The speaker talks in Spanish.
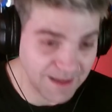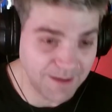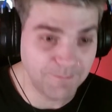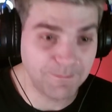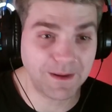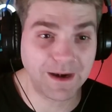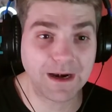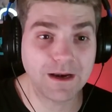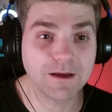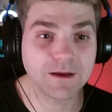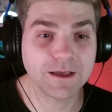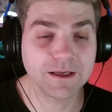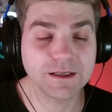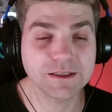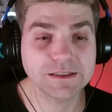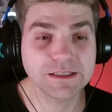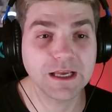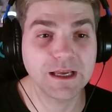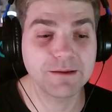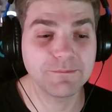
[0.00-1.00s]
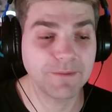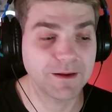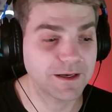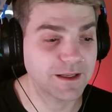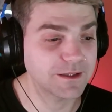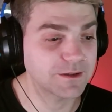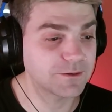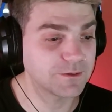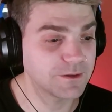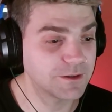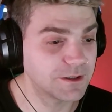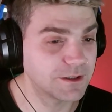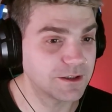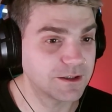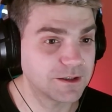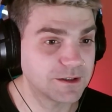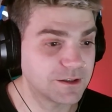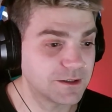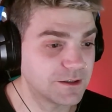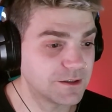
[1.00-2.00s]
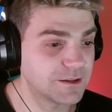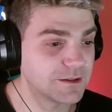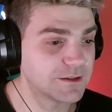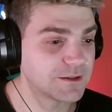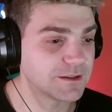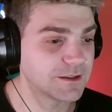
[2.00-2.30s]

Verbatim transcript: Para los que no saben, Mark estudió